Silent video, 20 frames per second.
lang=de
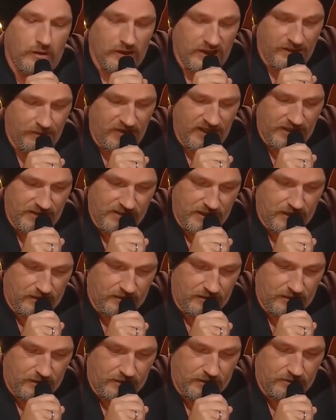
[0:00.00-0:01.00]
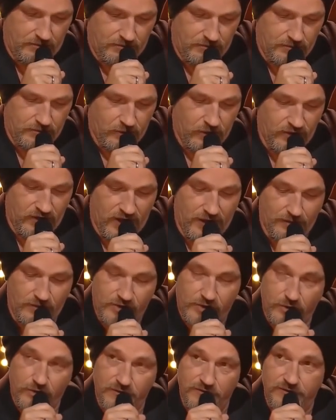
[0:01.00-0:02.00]
Liebling, sagte ich, heute
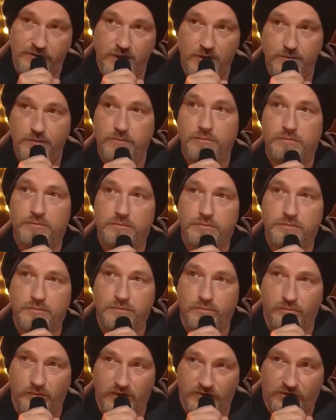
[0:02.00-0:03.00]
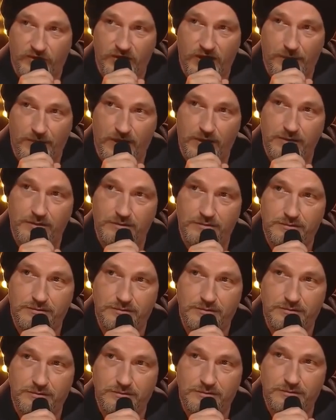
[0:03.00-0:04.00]
Abend schönen Film, was knabbern,
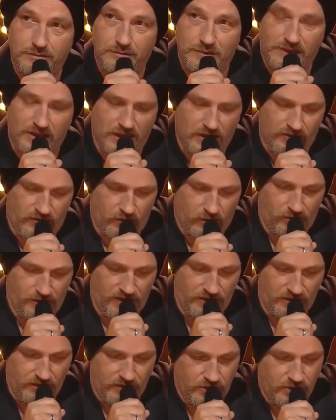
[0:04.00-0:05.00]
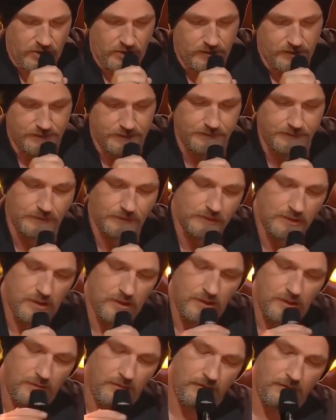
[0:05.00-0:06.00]
ganz romantisch.
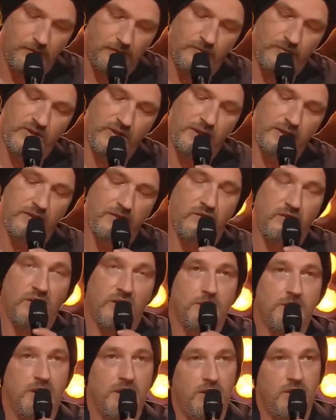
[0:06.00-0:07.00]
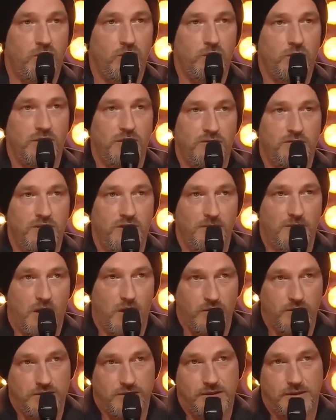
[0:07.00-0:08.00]
Hm, sagte sie, aber ich suche den Film
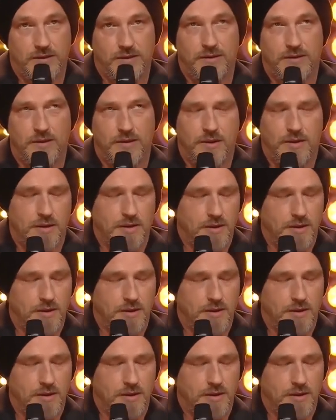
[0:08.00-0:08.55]
aus.